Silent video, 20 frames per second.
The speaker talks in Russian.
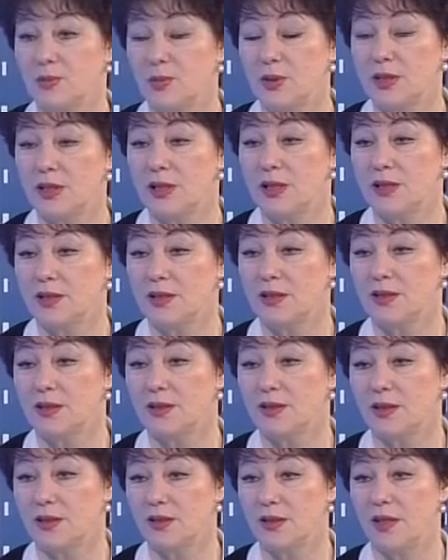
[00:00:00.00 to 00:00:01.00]
Специалисты
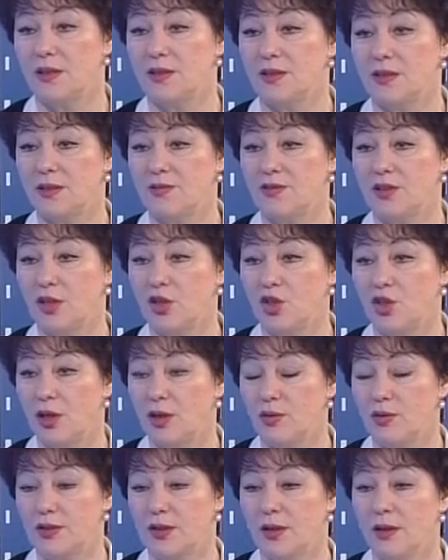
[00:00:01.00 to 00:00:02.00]
Центра занятости
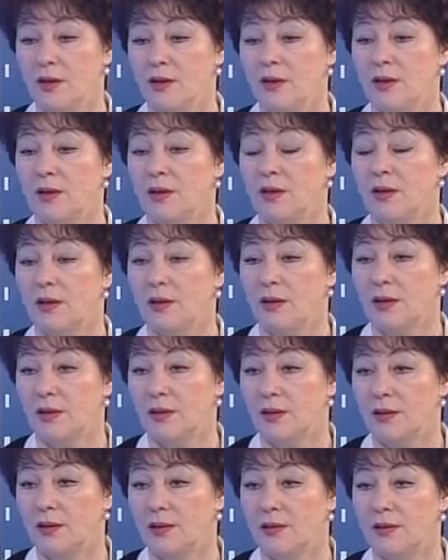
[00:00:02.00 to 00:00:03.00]
встречаются
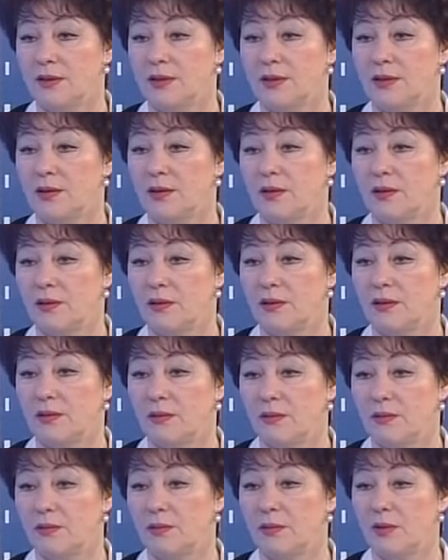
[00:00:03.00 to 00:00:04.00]
а, с
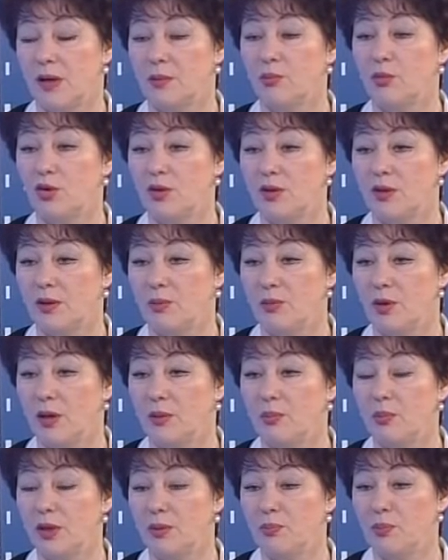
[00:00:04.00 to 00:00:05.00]
э, работниками
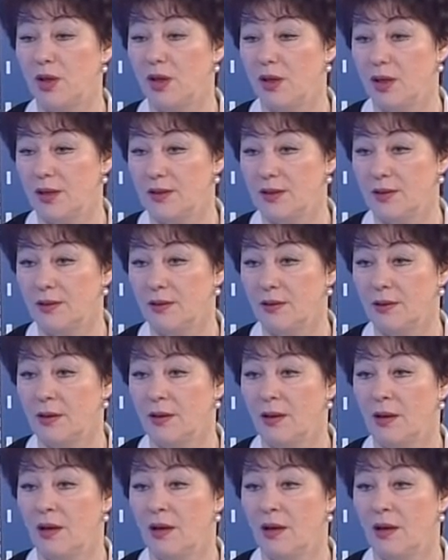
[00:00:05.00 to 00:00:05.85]
предприятий,